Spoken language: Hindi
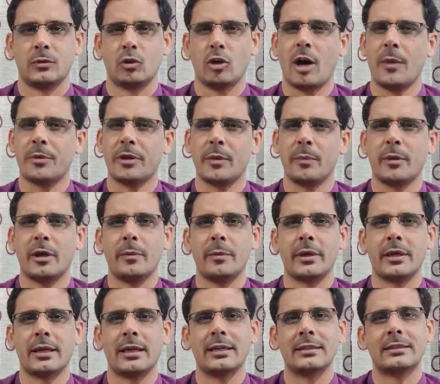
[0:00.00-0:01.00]
तो आपके मन
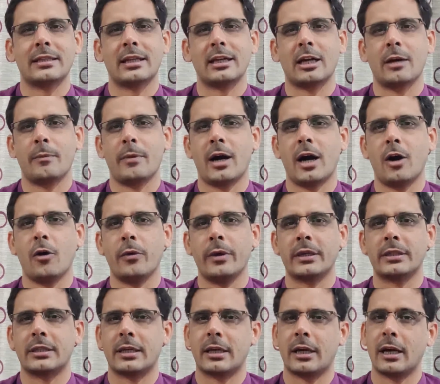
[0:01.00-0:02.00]
में एक अलग तरह का भाव
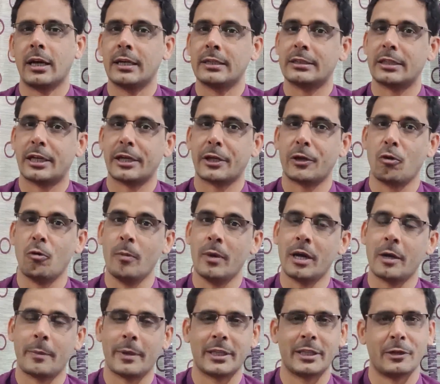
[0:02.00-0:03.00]
एक तरह अलग तरह की
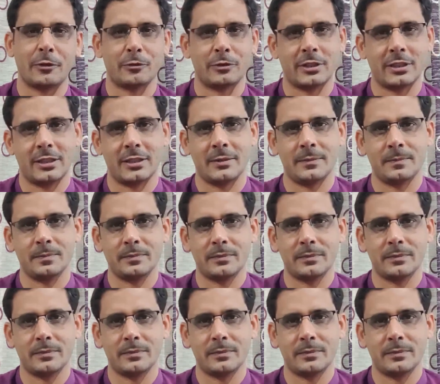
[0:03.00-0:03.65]
उमंग पैदा होती है